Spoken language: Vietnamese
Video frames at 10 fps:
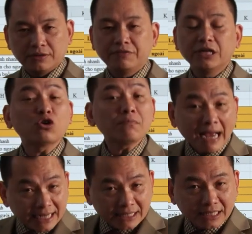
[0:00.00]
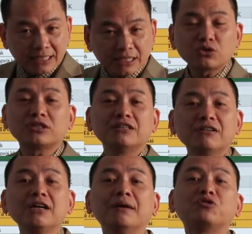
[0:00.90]
Vì tôi mạnh cái gì thì tôi sẽ
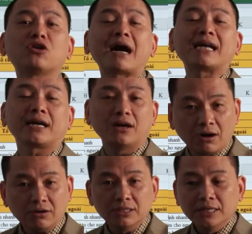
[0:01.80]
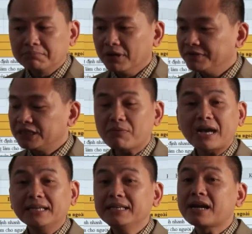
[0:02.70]
hướng nghiệp cho bạn cái đó. Bởi vì trong
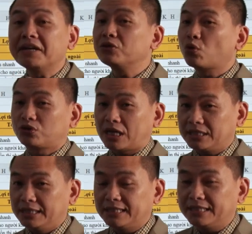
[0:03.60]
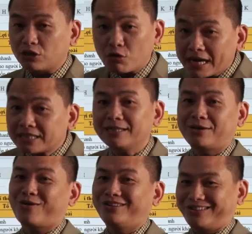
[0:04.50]
ngành y cần tố chất gì thì chỉ có bác sĩ
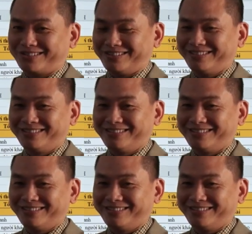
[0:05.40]
nói được thôi.